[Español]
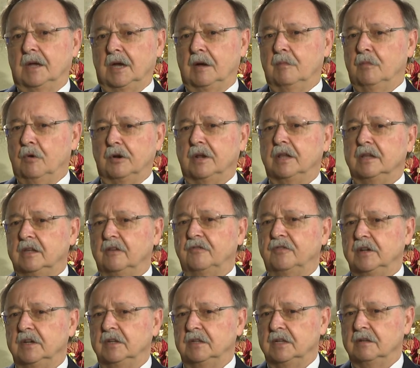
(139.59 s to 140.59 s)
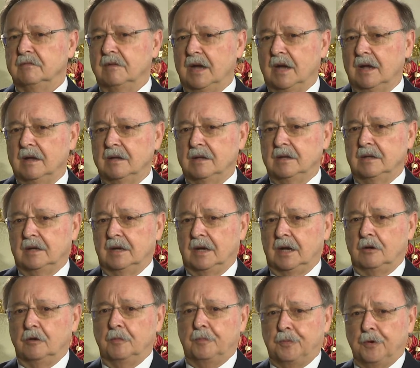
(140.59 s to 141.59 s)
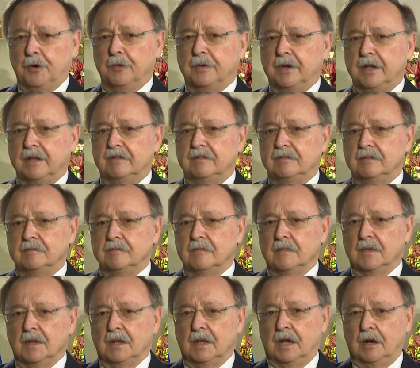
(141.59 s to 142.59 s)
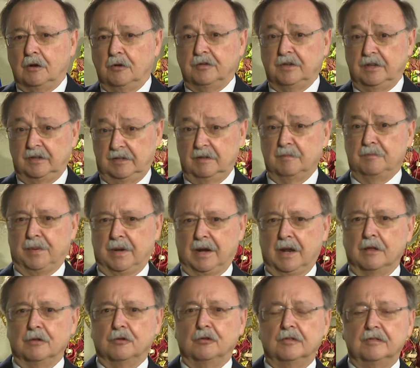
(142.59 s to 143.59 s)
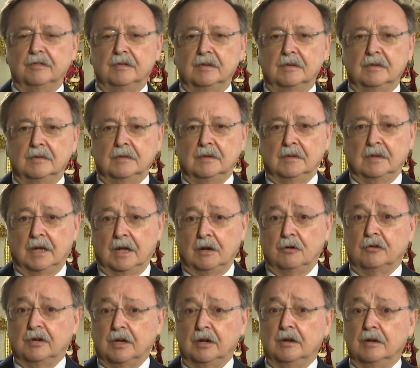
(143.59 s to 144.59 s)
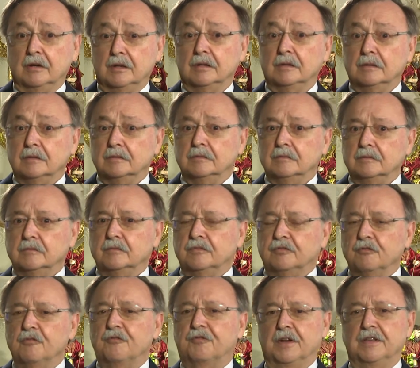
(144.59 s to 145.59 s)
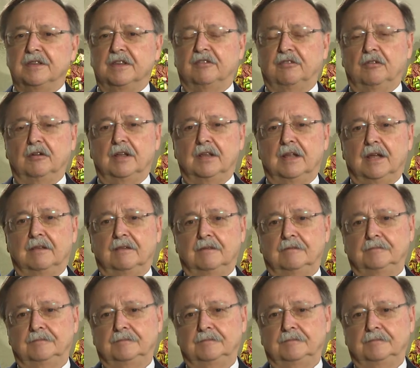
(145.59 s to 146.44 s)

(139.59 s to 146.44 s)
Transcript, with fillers: amor en definitiva a los pobres, a los desamparados, a los que eh, sufren de soledad,